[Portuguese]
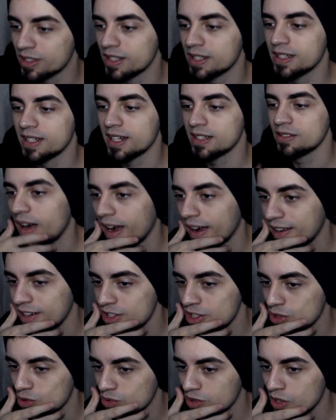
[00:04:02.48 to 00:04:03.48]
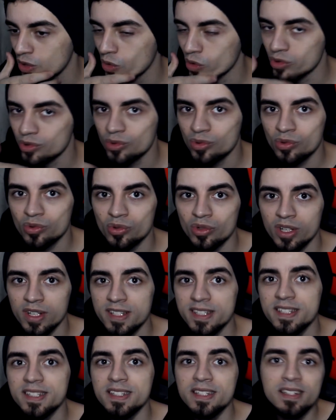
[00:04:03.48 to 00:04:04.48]
tá ligado? Acredito que quando
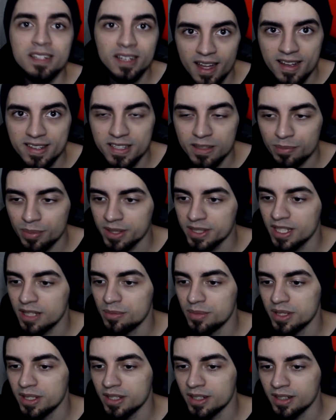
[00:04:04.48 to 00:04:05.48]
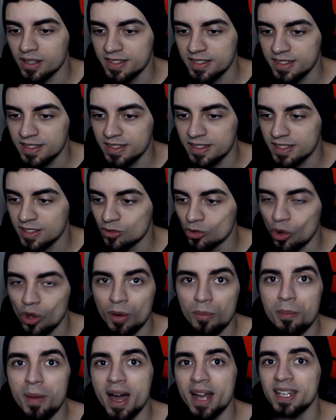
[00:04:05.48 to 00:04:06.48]
se essa pandemia se
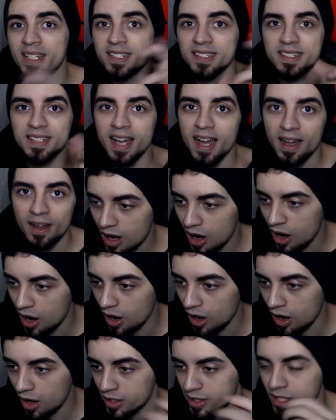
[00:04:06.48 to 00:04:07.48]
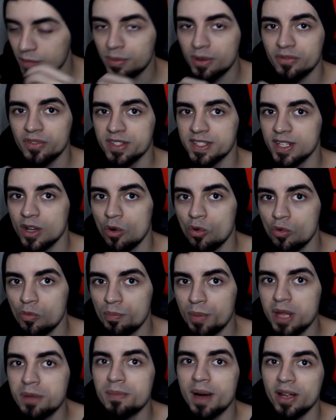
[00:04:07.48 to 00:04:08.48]
normalizar, uh, dê para fazer algo
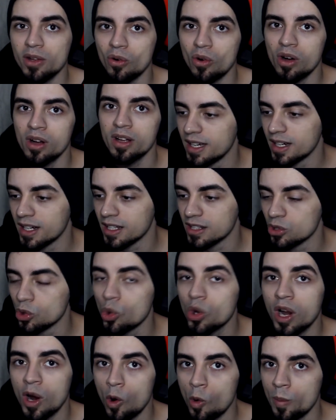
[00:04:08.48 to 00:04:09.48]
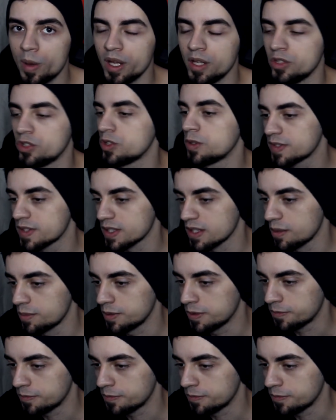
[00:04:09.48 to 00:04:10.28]
bem maior uh, localmente, sabe?